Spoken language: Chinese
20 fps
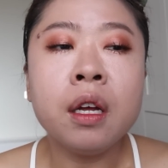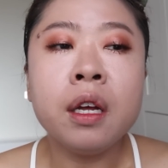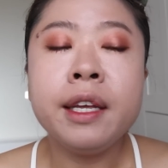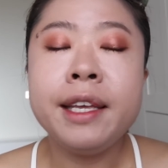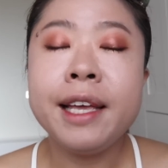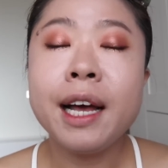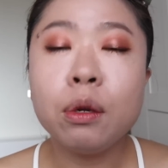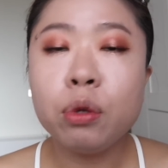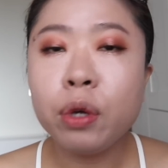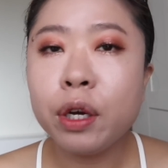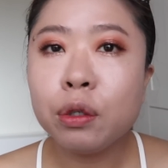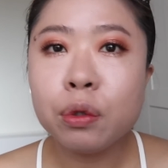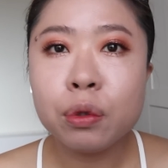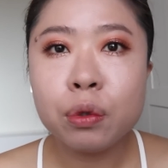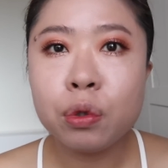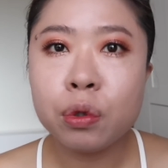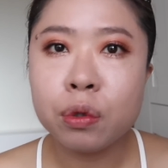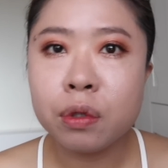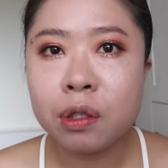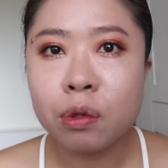要退出
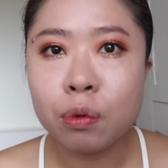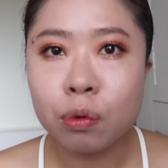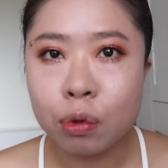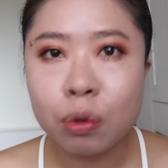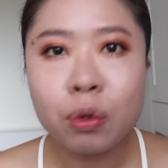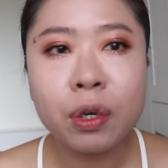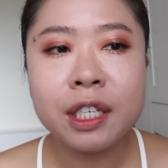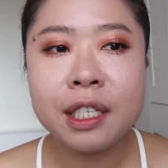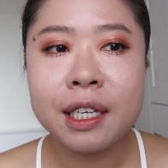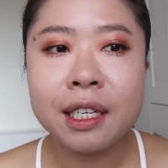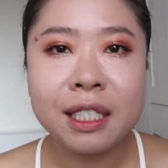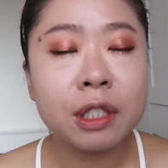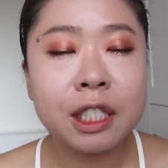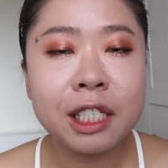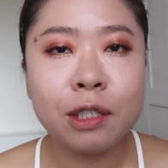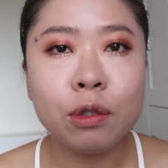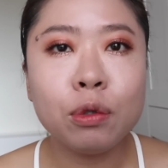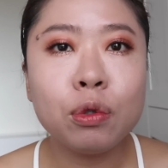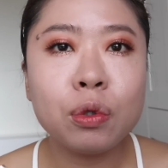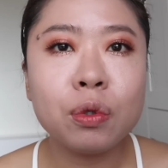群组做一些
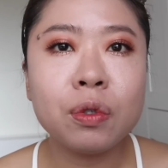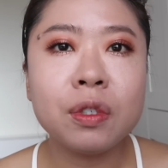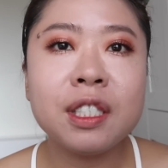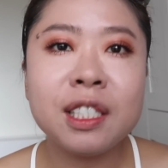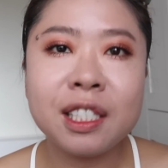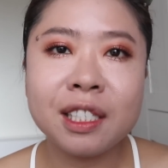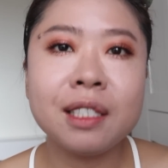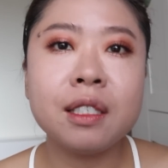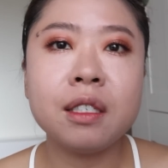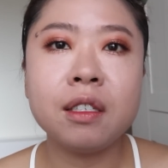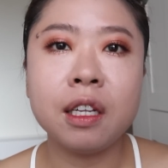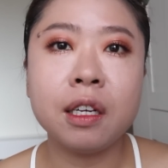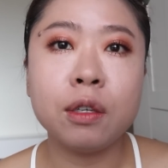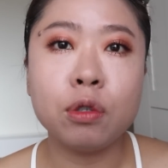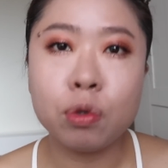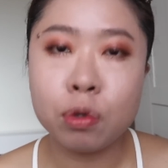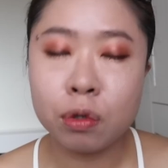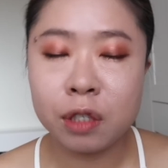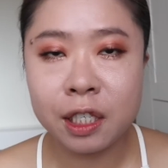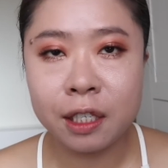情绪式的
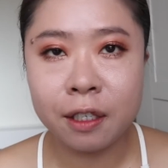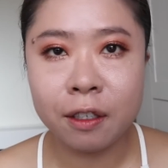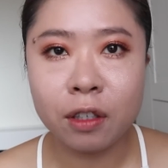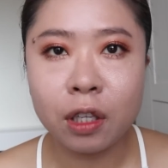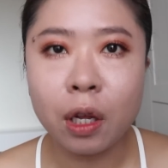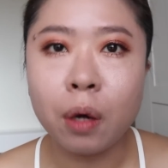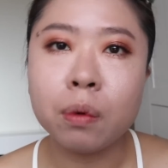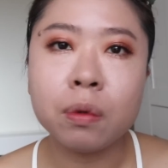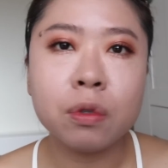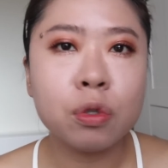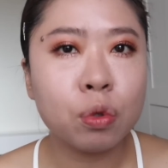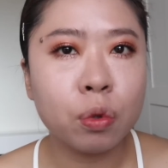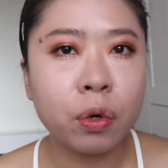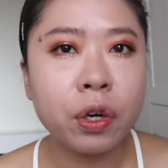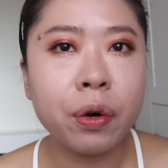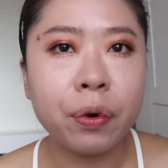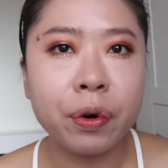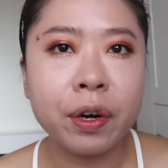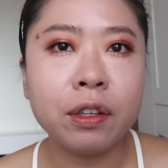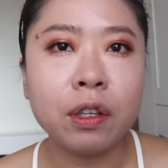行动，所
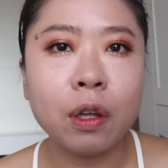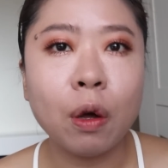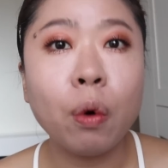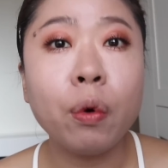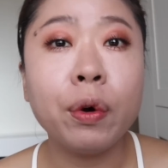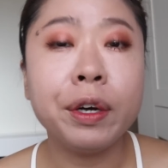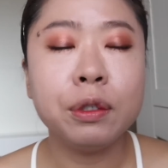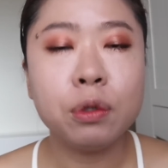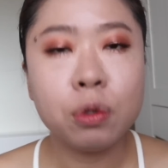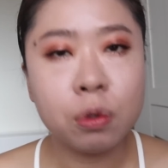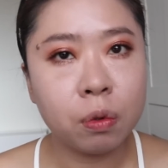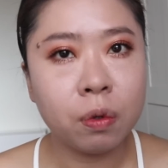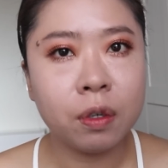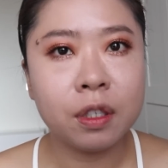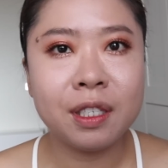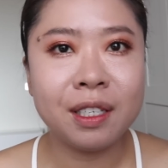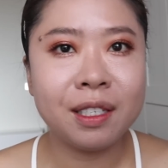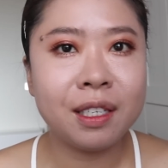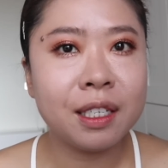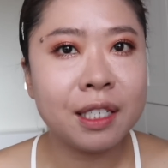有人都会做，
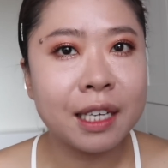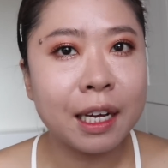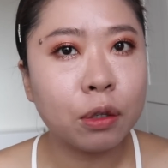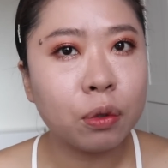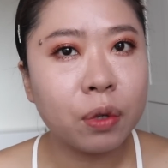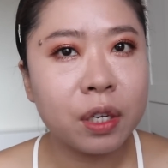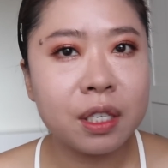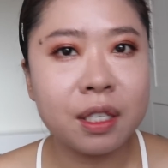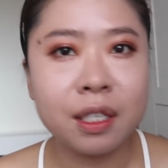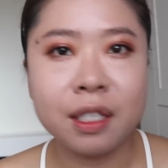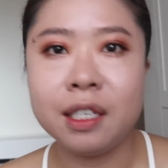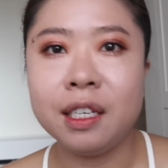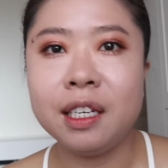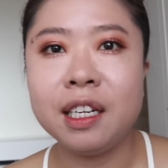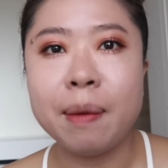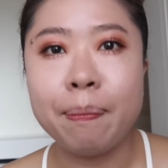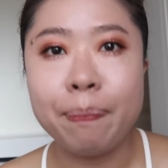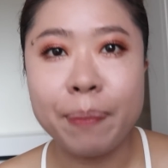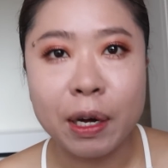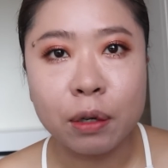只是这样对事情一
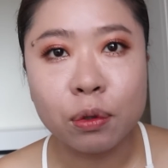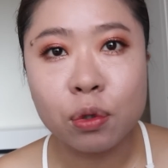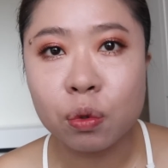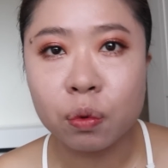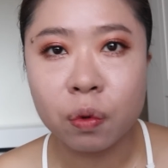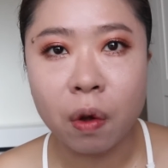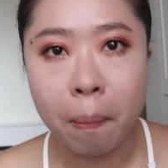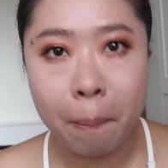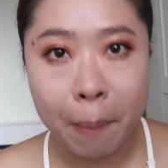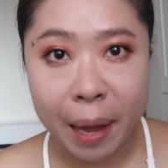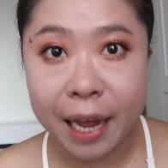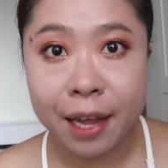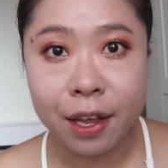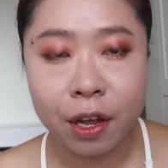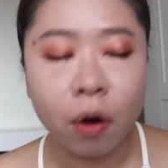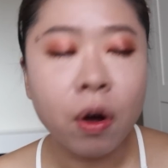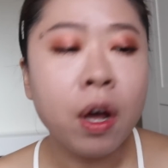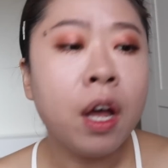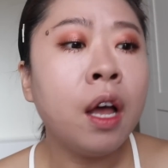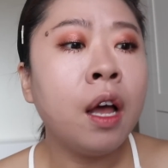点帮助都没
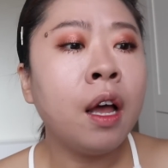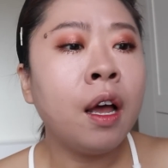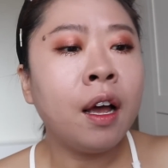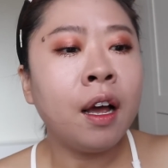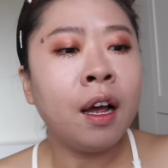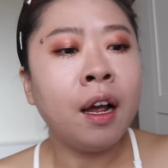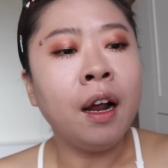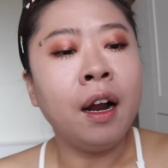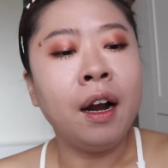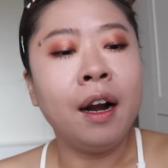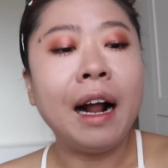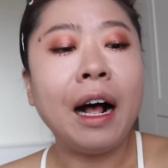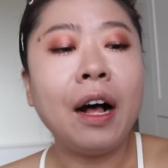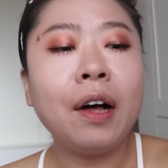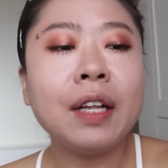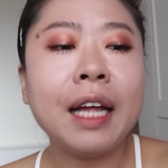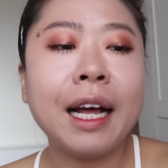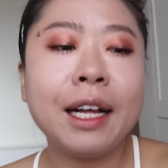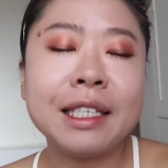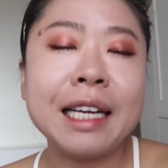有。然
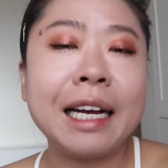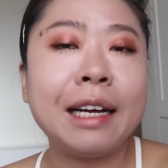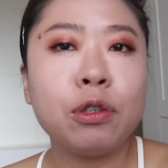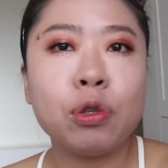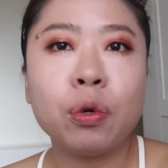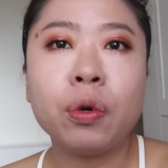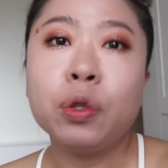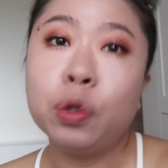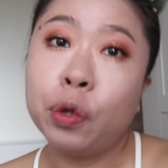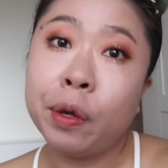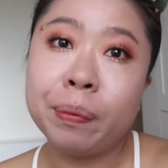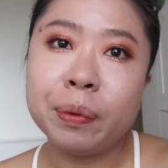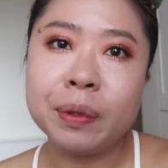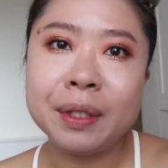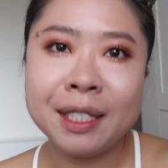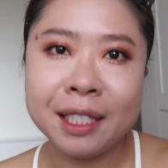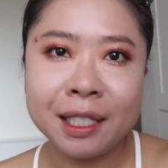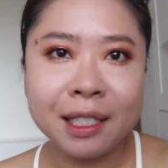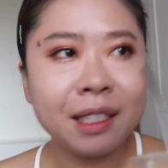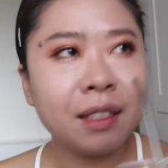后他才说对不
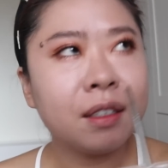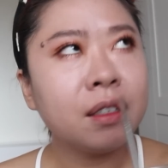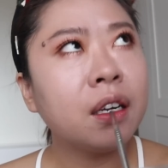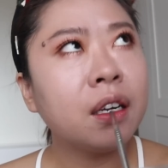起。